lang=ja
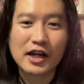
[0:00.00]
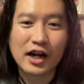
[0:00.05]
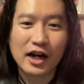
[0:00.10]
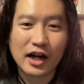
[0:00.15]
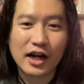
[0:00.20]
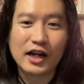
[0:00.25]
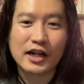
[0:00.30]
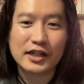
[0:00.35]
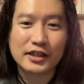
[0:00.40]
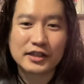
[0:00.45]

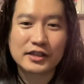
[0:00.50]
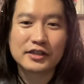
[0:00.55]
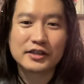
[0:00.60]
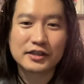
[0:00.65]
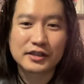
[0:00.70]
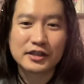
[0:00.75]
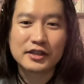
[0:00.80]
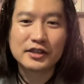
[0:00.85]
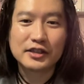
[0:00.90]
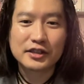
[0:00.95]
はい
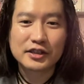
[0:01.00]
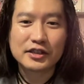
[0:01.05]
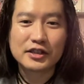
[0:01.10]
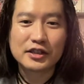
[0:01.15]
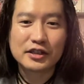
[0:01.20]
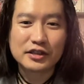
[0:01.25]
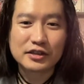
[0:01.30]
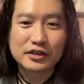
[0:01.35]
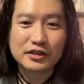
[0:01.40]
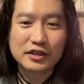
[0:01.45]

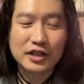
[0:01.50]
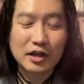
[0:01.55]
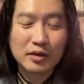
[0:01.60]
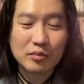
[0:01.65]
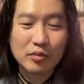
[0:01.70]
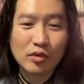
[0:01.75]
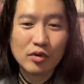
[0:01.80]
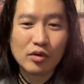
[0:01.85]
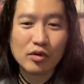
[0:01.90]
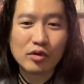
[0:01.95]
で
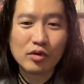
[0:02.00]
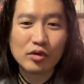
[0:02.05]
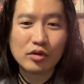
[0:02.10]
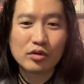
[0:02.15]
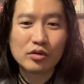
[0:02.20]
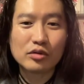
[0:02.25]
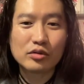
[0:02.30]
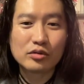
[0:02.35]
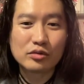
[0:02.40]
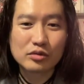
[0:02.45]

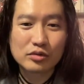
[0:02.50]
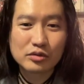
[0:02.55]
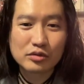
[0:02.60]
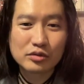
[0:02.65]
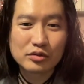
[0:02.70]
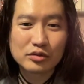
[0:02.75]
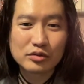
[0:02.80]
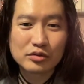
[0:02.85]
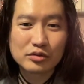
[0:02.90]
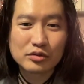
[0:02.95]
も
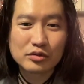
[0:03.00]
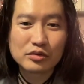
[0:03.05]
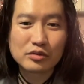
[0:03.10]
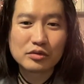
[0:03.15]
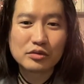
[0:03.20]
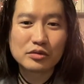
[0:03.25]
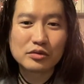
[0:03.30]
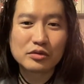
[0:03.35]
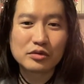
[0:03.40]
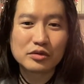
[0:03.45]

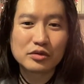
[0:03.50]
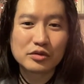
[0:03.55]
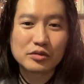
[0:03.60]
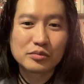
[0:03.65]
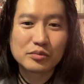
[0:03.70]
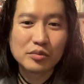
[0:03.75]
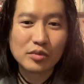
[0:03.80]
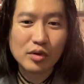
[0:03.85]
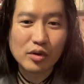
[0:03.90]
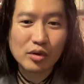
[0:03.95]

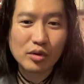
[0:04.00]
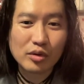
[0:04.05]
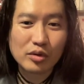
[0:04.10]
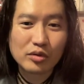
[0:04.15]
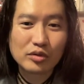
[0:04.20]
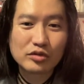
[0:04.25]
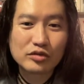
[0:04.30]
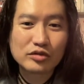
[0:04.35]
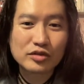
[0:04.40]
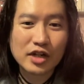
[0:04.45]
うも
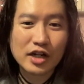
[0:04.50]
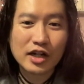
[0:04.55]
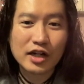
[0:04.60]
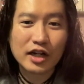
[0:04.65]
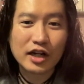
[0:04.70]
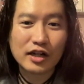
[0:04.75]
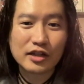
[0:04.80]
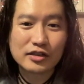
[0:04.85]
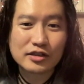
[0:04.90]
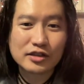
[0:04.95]
うなん
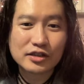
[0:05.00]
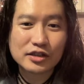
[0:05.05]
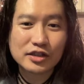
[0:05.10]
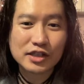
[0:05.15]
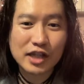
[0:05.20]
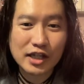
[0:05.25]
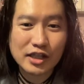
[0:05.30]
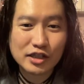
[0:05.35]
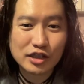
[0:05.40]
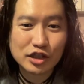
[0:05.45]
か
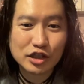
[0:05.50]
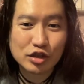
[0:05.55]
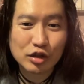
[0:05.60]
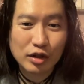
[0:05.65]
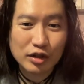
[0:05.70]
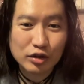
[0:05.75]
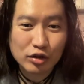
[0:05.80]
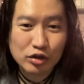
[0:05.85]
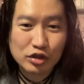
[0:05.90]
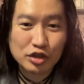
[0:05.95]
3時と
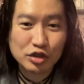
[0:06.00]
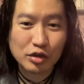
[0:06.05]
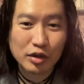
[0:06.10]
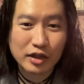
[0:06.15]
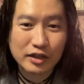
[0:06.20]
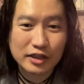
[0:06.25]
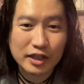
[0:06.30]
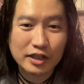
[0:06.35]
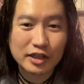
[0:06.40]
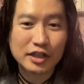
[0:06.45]
か4時と
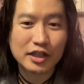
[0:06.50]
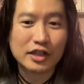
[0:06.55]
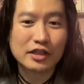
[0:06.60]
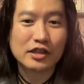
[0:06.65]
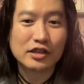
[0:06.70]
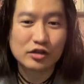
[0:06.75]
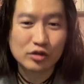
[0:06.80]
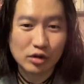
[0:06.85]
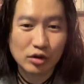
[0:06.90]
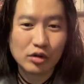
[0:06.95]
かになってたん
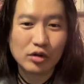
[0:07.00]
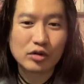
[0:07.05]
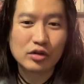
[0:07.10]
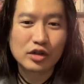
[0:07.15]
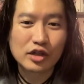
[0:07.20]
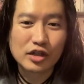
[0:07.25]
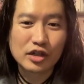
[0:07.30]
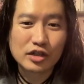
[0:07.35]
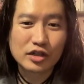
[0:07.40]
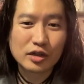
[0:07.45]
ですよ
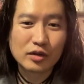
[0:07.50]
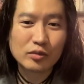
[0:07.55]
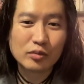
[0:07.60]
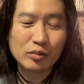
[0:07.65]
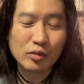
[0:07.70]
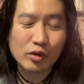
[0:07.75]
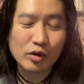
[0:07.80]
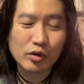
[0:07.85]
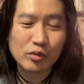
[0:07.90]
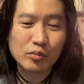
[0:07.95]
で
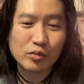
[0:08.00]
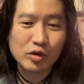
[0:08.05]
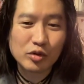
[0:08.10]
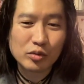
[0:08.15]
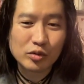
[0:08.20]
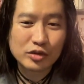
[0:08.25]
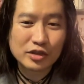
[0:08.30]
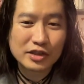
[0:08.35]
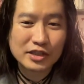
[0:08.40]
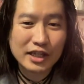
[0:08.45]
もう僕
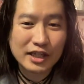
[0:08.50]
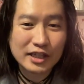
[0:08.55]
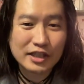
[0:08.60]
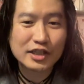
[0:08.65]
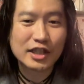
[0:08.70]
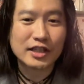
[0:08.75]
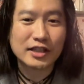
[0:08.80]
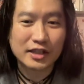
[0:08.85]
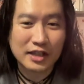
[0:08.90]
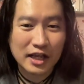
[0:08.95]
も疲れ
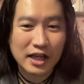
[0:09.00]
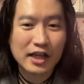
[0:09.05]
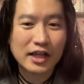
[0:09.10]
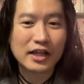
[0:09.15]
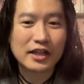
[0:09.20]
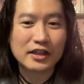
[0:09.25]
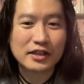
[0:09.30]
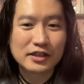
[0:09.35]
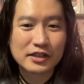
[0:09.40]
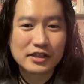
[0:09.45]
ちゃって